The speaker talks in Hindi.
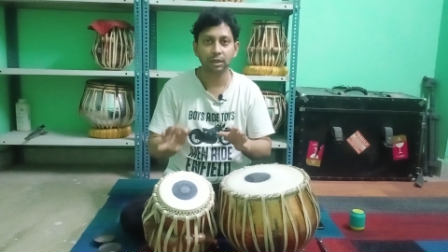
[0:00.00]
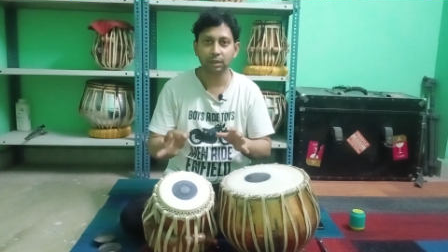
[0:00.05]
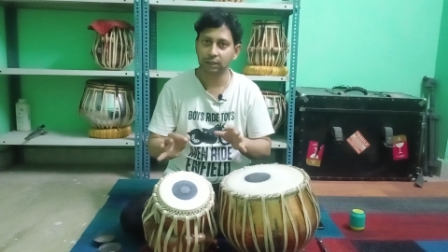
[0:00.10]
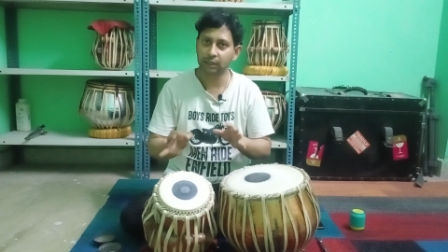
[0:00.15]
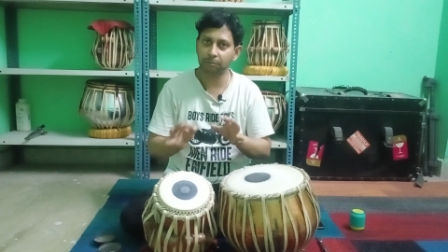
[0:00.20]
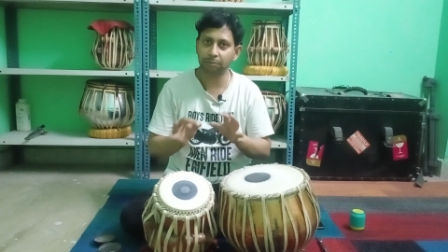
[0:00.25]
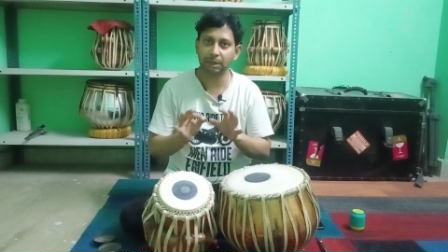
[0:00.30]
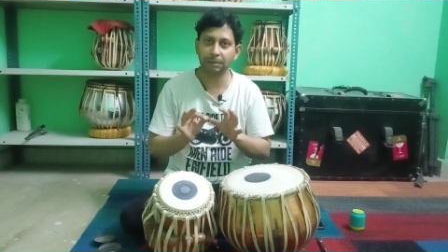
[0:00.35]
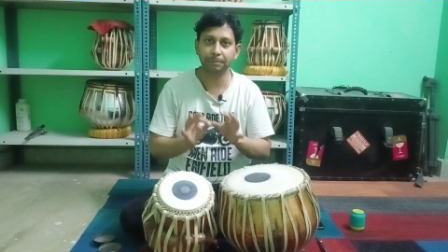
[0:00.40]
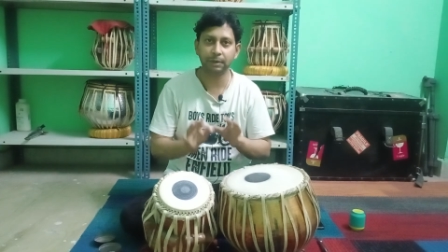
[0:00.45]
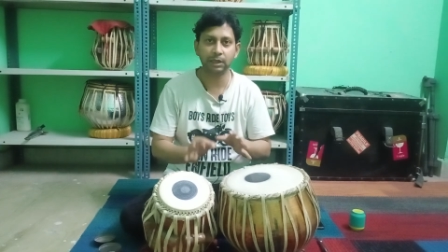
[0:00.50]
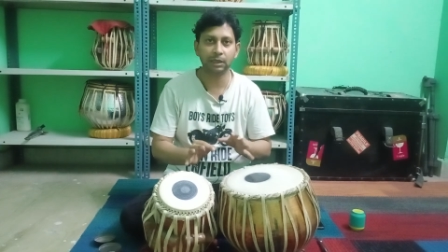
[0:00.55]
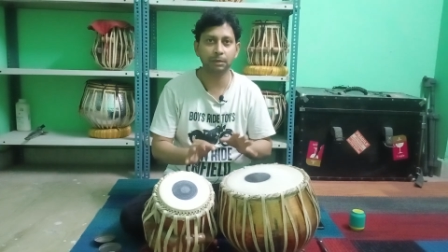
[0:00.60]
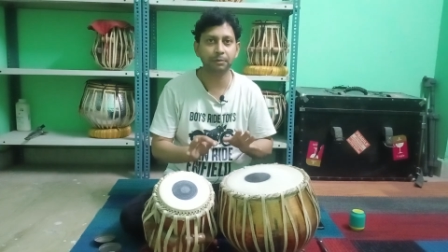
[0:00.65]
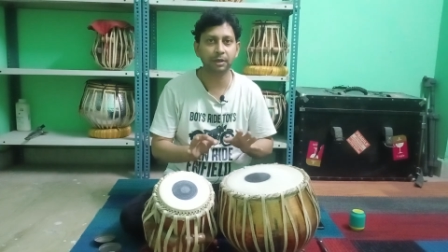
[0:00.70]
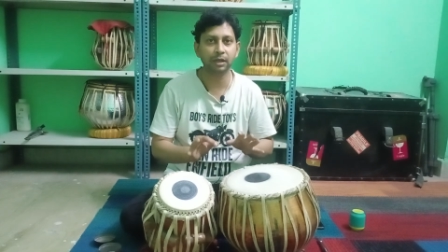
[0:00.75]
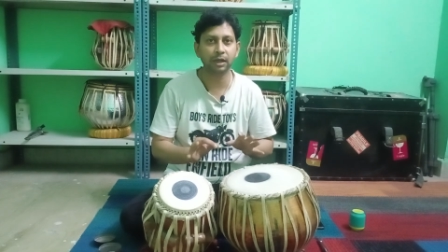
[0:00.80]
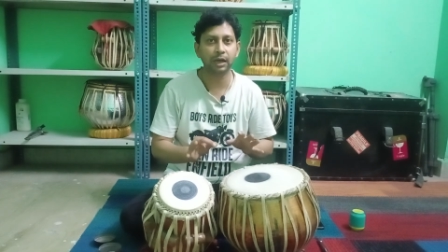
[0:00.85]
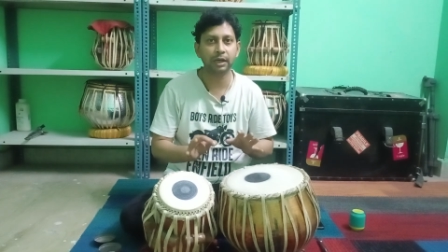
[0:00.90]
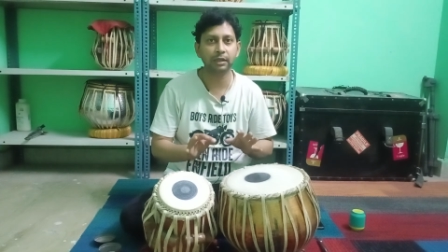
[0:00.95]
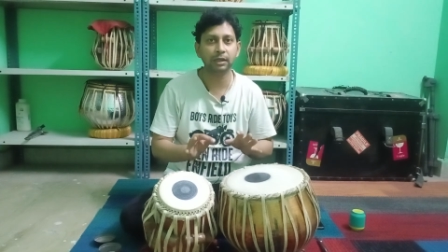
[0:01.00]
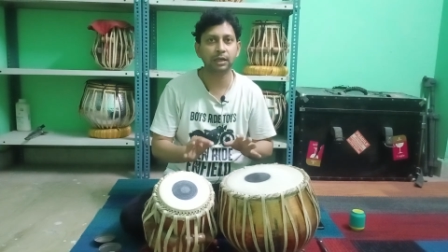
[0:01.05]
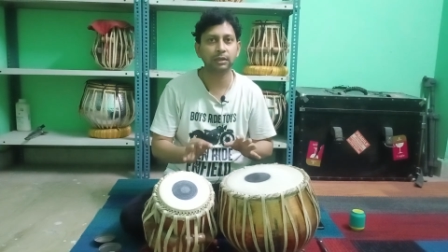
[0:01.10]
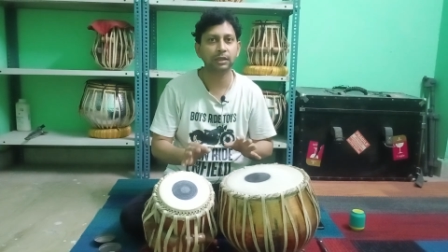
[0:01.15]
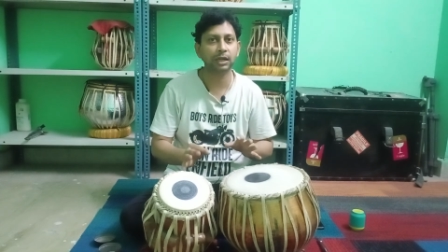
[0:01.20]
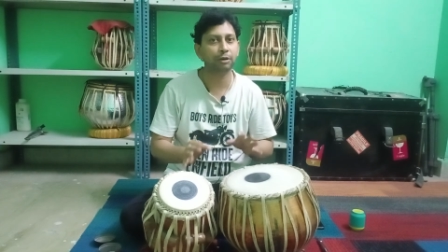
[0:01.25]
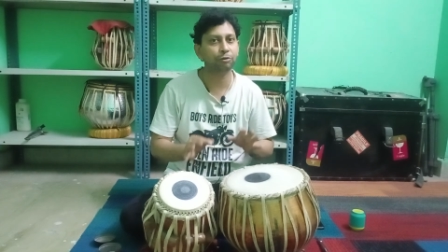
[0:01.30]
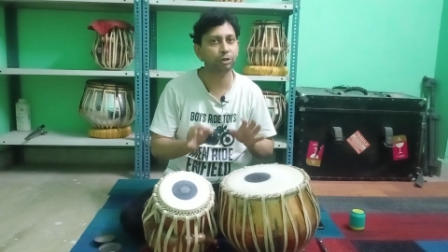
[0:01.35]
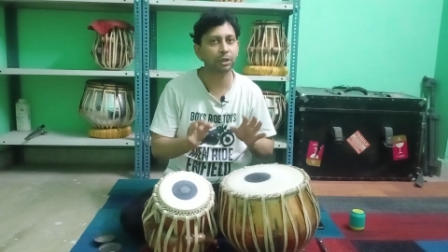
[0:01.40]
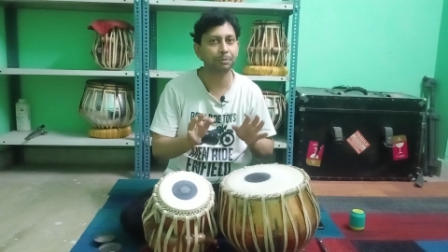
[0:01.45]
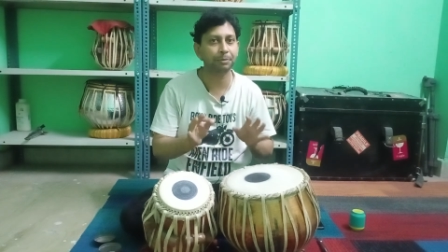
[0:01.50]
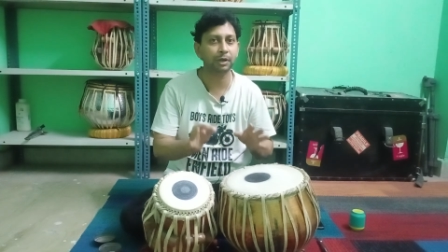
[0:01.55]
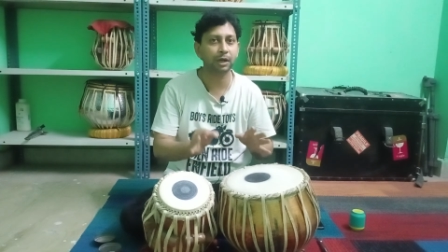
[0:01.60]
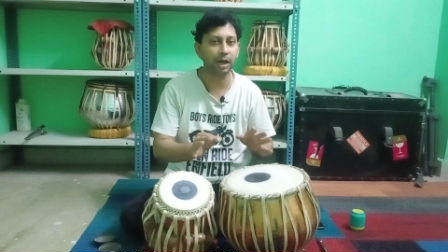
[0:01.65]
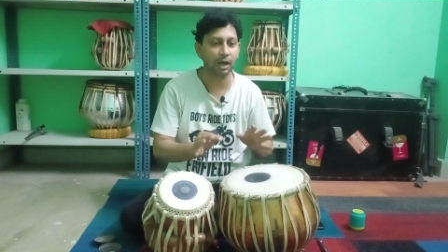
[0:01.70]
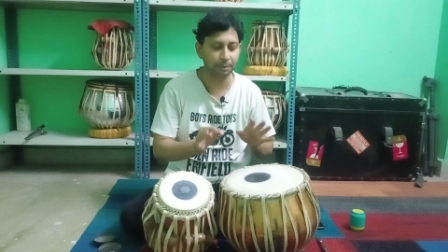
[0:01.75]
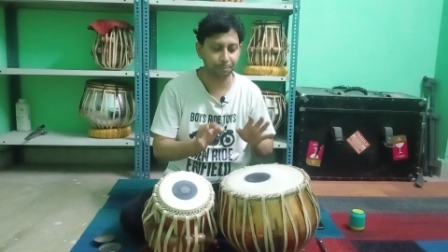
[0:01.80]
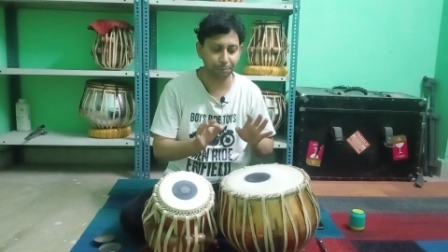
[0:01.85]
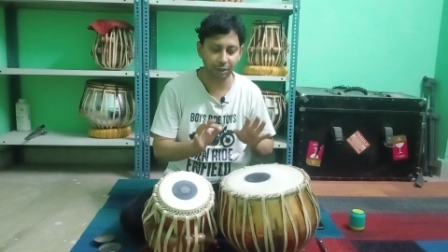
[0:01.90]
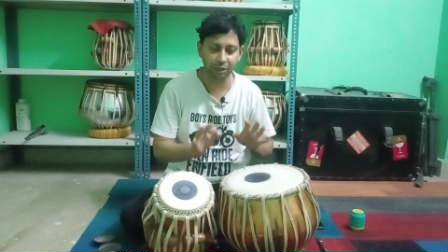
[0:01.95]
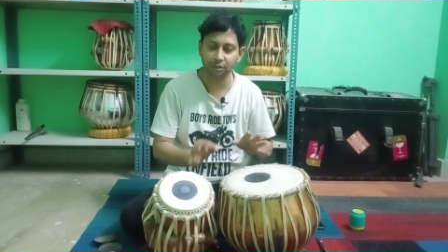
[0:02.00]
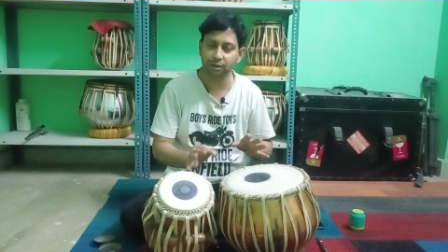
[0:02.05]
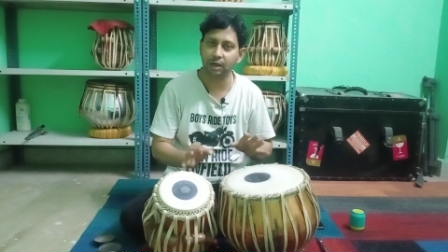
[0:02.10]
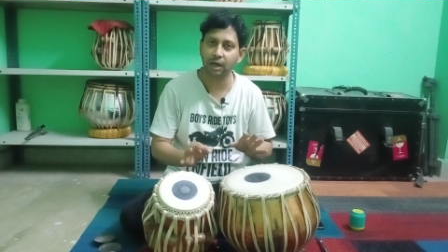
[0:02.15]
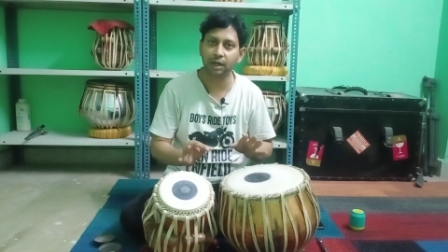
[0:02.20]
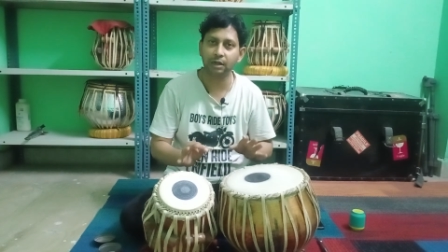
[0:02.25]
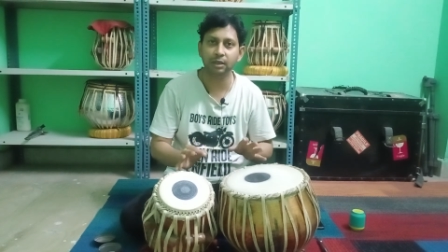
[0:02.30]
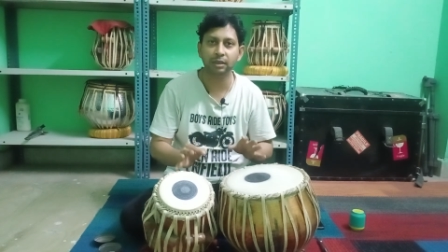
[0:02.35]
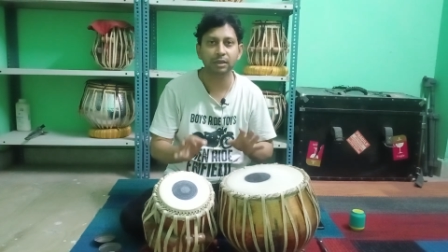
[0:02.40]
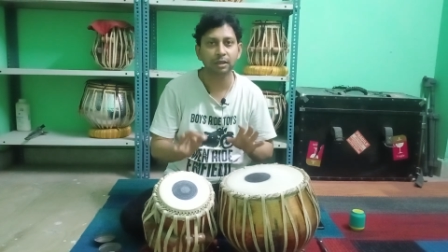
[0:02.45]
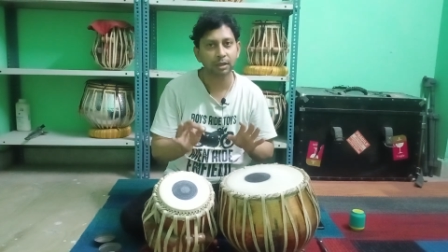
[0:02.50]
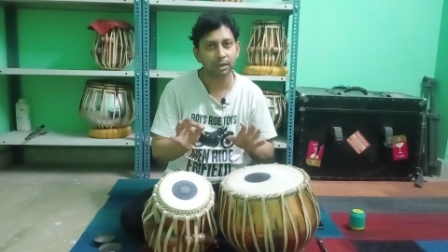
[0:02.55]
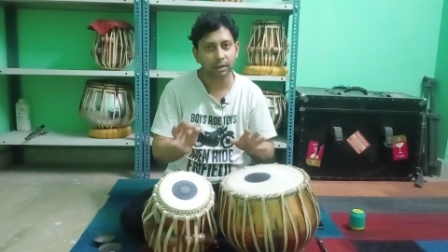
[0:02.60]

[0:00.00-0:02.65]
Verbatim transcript: तबले पर ही बजाया जाता है उसी प्रकार पेशकार ही